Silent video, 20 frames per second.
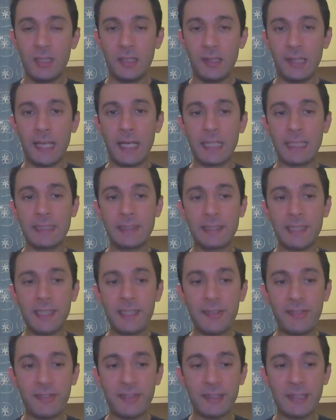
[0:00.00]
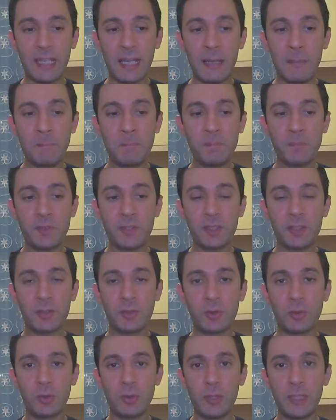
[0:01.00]
l'artista
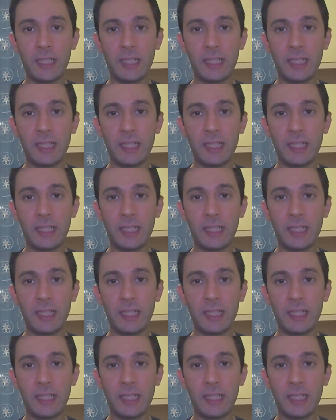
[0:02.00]
colui